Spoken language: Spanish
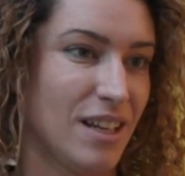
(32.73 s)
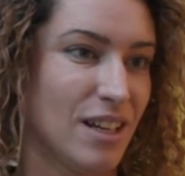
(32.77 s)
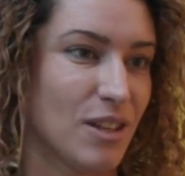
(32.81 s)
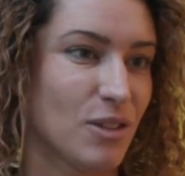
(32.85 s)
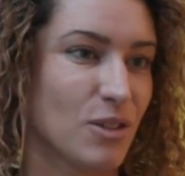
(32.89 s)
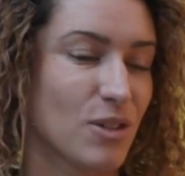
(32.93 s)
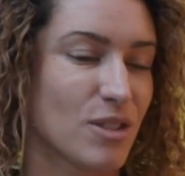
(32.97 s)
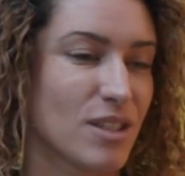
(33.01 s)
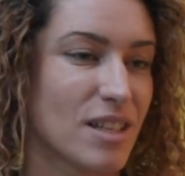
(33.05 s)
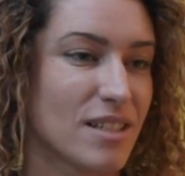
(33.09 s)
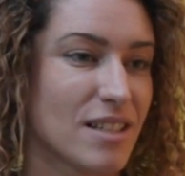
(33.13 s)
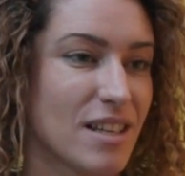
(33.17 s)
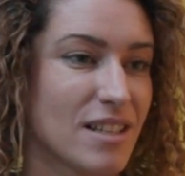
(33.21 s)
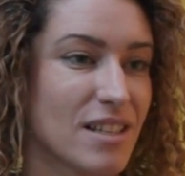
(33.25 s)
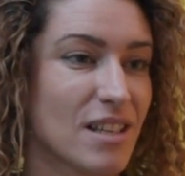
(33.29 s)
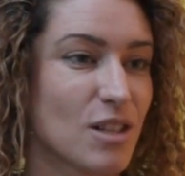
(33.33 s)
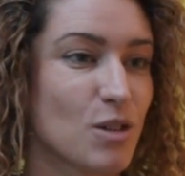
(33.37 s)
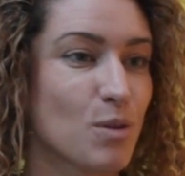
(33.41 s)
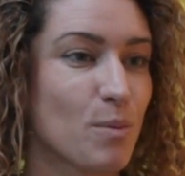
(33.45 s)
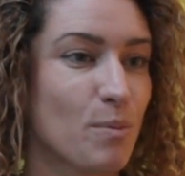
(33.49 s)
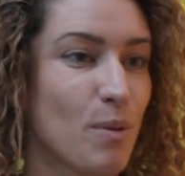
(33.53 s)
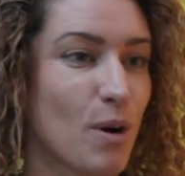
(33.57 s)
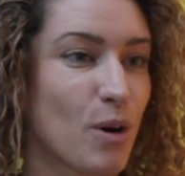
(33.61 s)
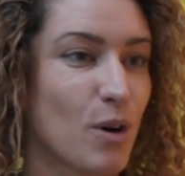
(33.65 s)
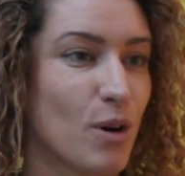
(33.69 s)
Entonces esa
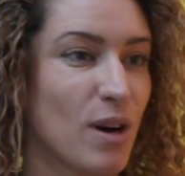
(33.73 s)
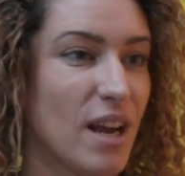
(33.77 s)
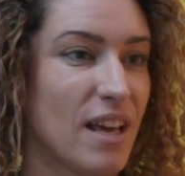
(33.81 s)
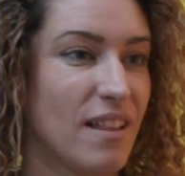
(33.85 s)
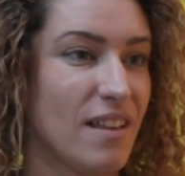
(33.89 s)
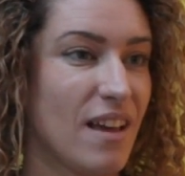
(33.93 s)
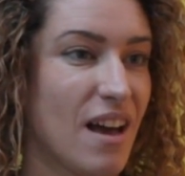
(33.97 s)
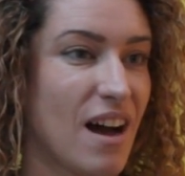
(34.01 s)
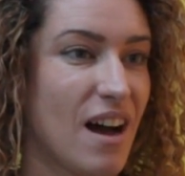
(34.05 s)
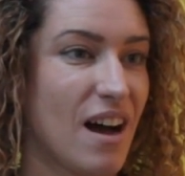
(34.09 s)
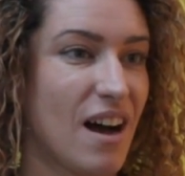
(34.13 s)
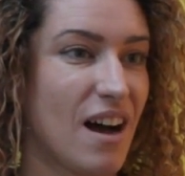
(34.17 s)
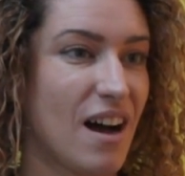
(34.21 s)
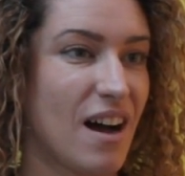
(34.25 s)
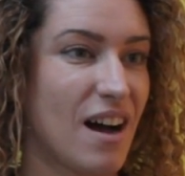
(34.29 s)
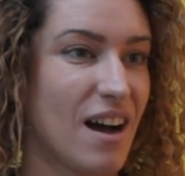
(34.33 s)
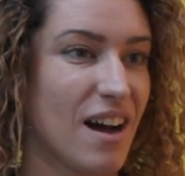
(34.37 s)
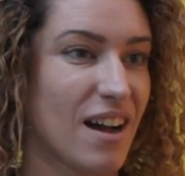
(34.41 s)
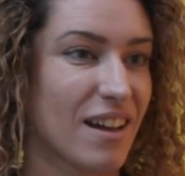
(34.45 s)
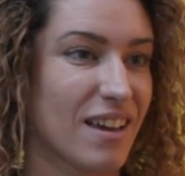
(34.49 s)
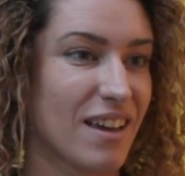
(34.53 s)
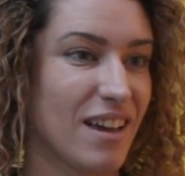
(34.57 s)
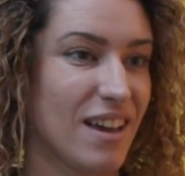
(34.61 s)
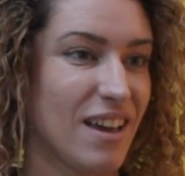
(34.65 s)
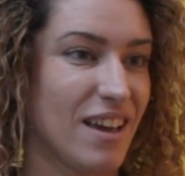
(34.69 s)
es un poco la
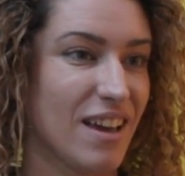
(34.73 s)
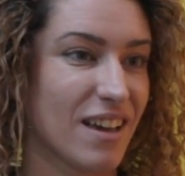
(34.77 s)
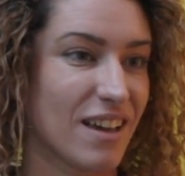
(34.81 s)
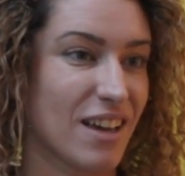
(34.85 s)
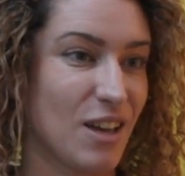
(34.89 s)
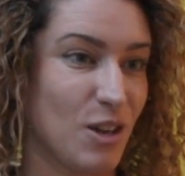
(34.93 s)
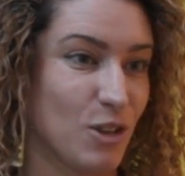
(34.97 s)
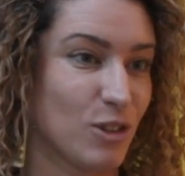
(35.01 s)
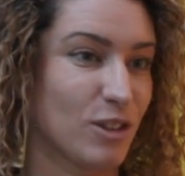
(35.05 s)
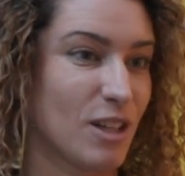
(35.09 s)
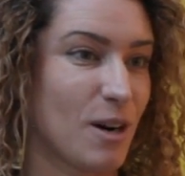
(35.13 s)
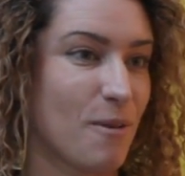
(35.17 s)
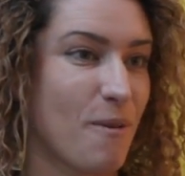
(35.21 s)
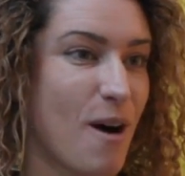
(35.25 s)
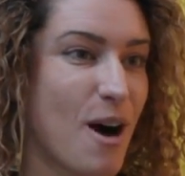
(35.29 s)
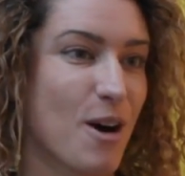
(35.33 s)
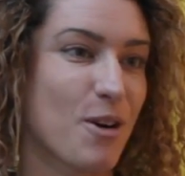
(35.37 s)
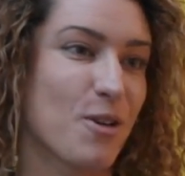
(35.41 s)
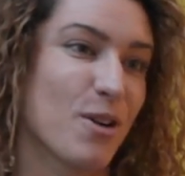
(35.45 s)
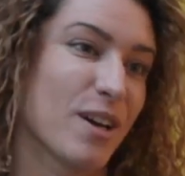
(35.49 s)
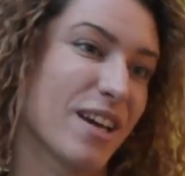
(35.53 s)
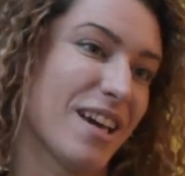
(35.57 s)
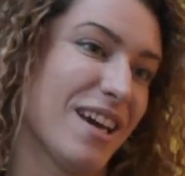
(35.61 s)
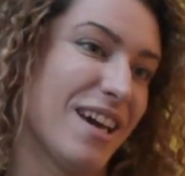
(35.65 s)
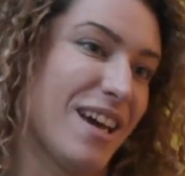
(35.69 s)
idea que, que yo
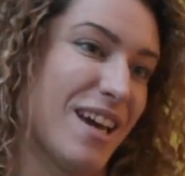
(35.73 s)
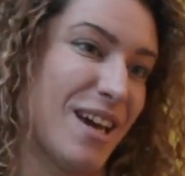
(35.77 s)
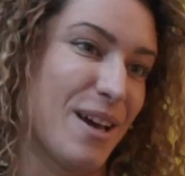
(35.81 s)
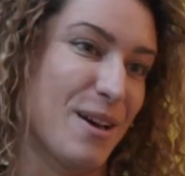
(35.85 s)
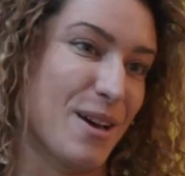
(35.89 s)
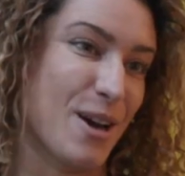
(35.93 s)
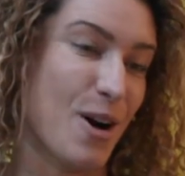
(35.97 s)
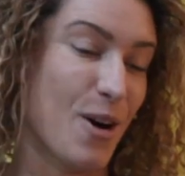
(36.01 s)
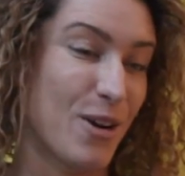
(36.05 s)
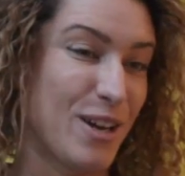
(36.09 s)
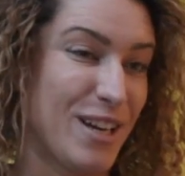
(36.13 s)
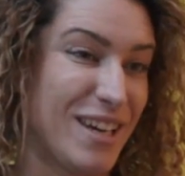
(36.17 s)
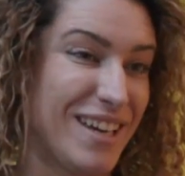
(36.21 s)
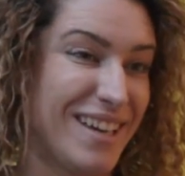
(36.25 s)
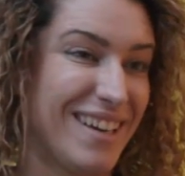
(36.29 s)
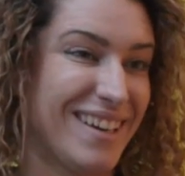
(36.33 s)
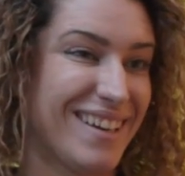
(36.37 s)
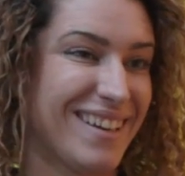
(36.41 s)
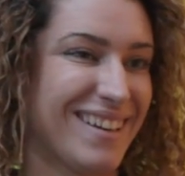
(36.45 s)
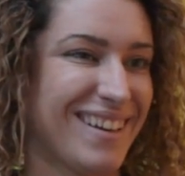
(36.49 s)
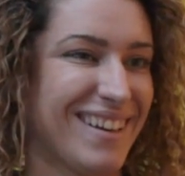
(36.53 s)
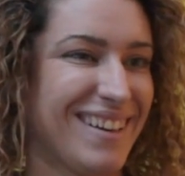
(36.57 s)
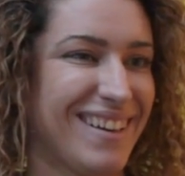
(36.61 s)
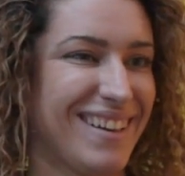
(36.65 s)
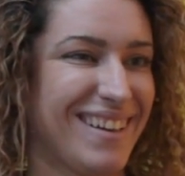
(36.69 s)
trabajo y que
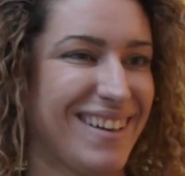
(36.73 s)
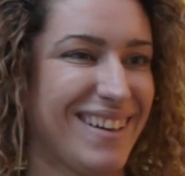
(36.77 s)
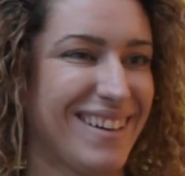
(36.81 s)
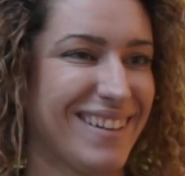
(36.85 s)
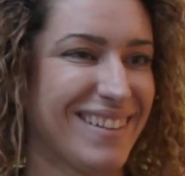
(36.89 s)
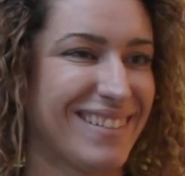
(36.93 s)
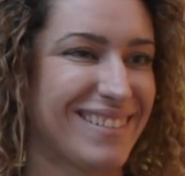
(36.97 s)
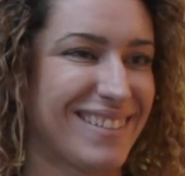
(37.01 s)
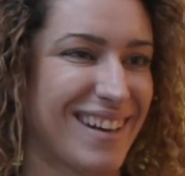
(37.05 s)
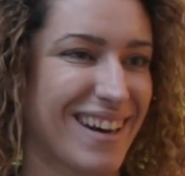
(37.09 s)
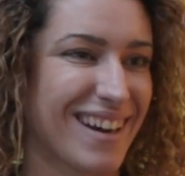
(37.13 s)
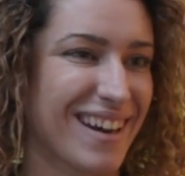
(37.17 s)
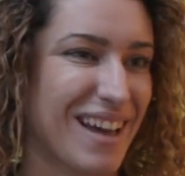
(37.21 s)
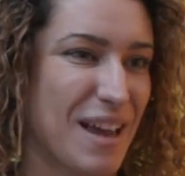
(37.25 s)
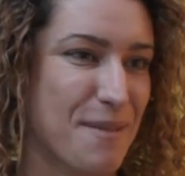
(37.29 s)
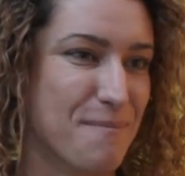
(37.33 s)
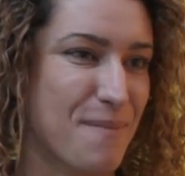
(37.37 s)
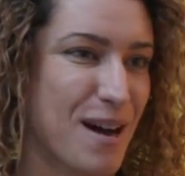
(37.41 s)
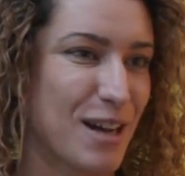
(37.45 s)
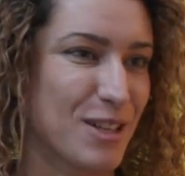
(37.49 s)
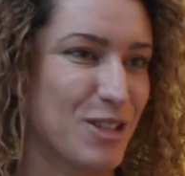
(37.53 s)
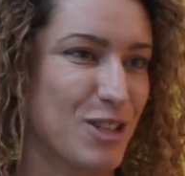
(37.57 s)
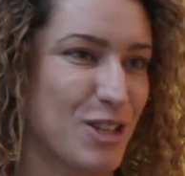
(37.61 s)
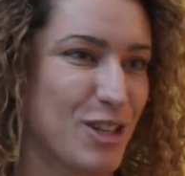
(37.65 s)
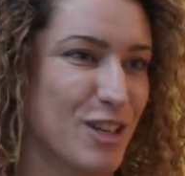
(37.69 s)
hoy eh, traje traje
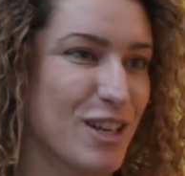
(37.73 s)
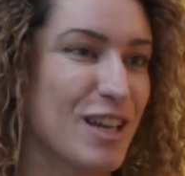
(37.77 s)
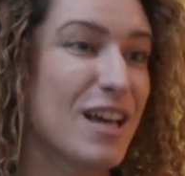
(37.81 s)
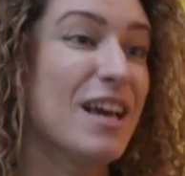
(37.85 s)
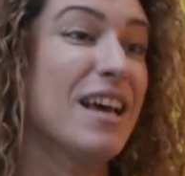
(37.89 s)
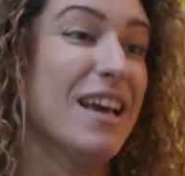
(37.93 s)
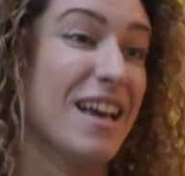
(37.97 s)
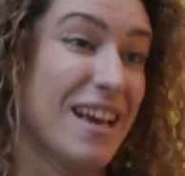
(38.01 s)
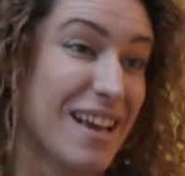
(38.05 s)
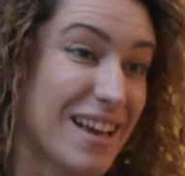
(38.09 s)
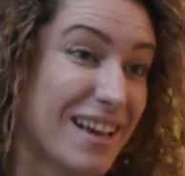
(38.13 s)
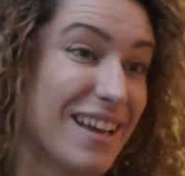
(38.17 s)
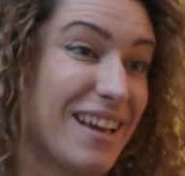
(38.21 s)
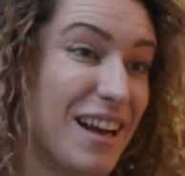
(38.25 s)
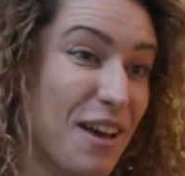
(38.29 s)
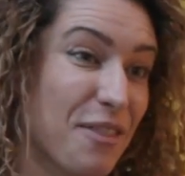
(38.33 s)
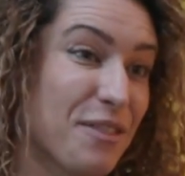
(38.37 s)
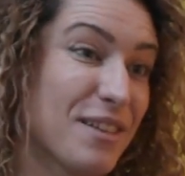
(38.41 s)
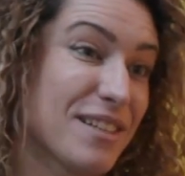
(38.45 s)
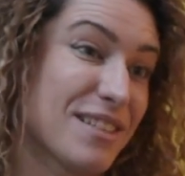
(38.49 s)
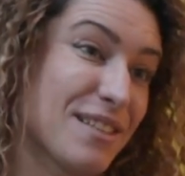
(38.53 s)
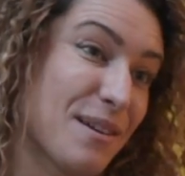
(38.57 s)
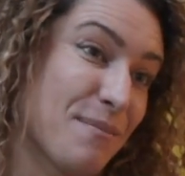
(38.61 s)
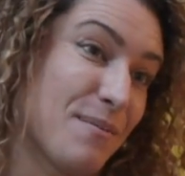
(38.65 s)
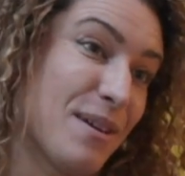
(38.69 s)
Imagine,
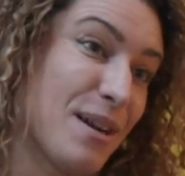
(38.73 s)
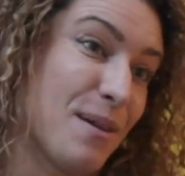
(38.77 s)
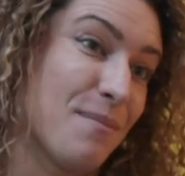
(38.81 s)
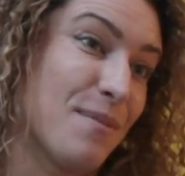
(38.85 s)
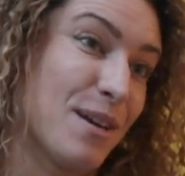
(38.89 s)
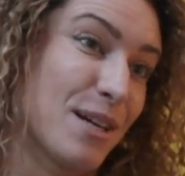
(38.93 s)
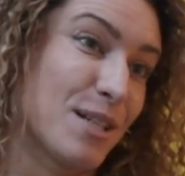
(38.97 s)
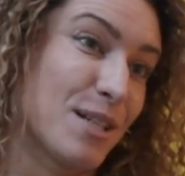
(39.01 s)
gracias también a mi